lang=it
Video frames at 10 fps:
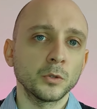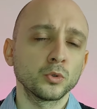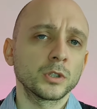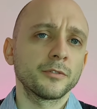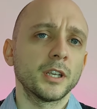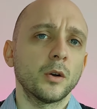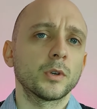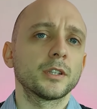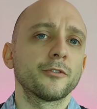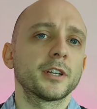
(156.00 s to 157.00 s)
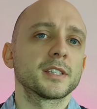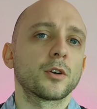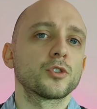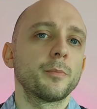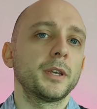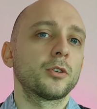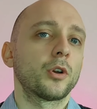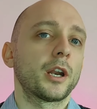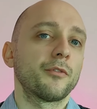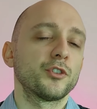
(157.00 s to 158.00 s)
Tuttavia, una differenza così
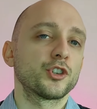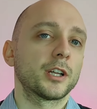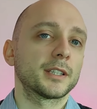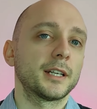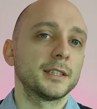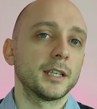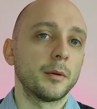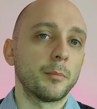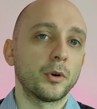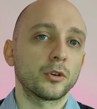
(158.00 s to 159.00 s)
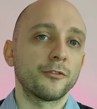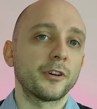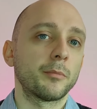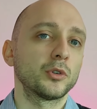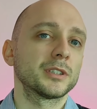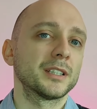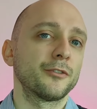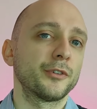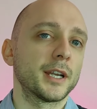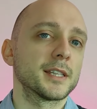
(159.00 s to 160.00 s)
piccola e ravvicinata nel tempo non fa molta
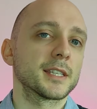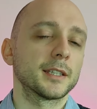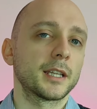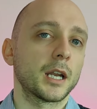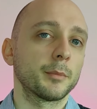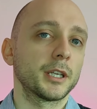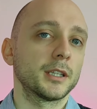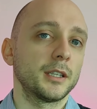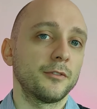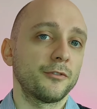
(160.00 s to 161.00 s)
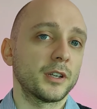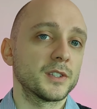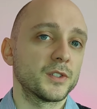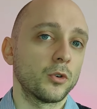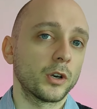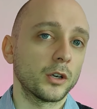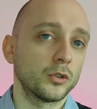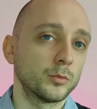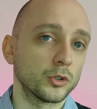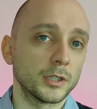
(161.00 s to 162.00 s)
differenza in termini di inflazione e
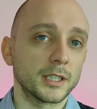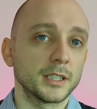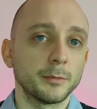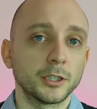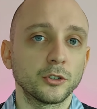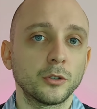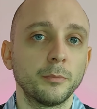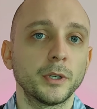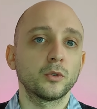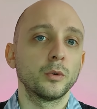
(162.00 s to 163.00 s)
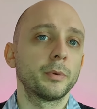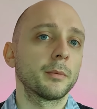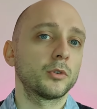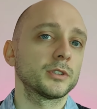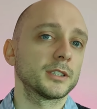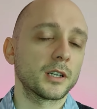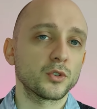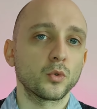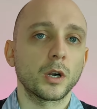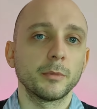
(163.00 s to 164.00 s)
accumulo del rendimento, per cui per molti è
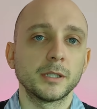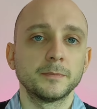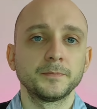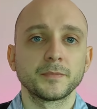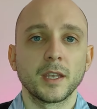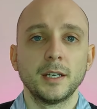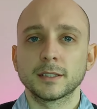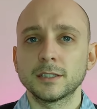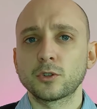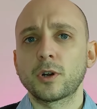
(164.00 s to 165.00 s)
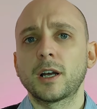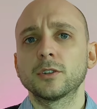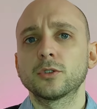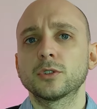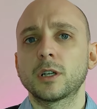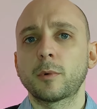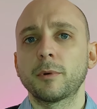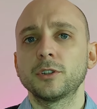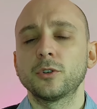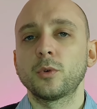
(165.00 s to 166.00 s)
trascurabile. D'altro canto, dal
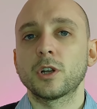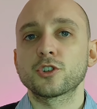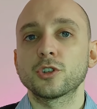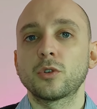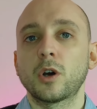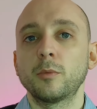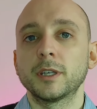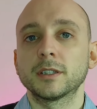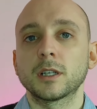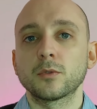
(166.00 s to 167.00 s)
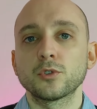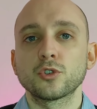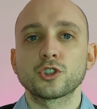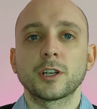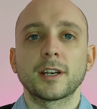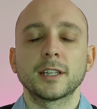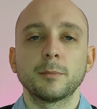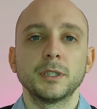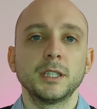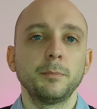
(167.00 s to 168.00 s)
momento in cui la cedola aumenta, questo genere
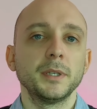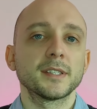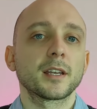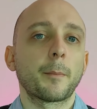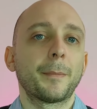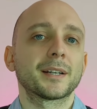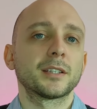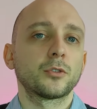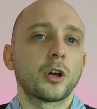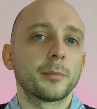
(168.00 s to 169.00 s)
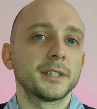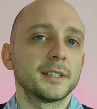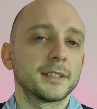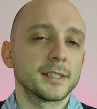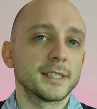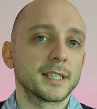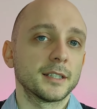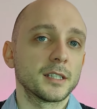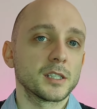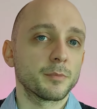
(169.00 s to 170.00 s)
di BTP sarà particolarmente
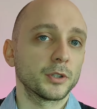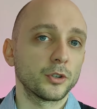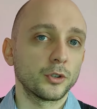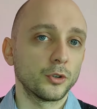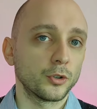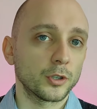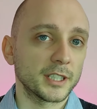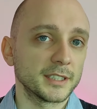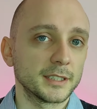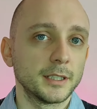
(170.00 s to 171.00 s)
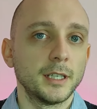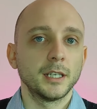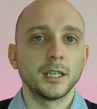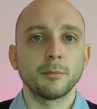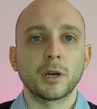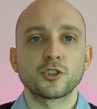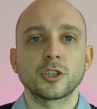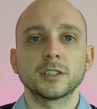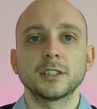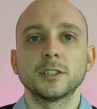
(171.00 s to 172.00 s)
interessante rispetto ai concorrenti.
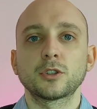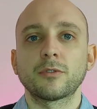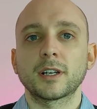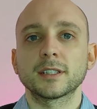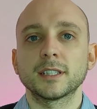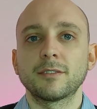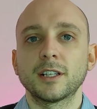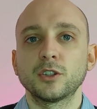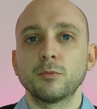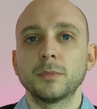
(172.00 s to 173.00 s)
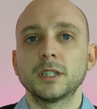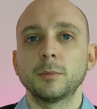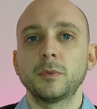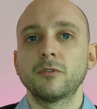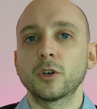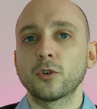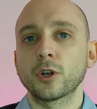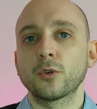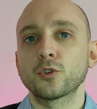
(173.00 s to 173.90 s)
Immaginati di trovarti davanti un BTP valore